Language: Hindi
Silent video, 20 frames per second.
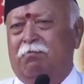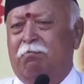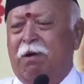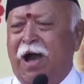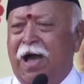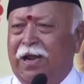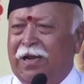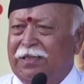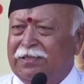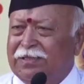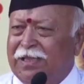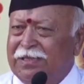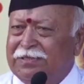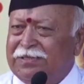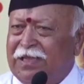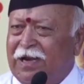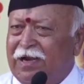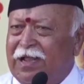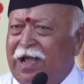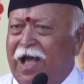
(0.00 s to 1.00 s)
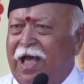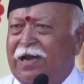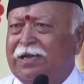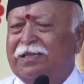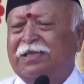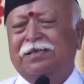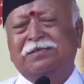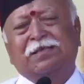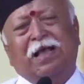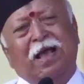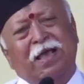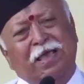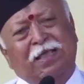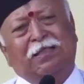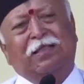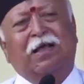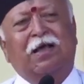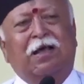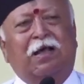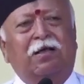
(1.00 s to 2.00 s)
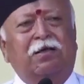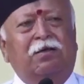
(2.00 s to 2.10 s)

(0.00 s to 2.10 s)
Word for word: भारत के सरकार की सहायता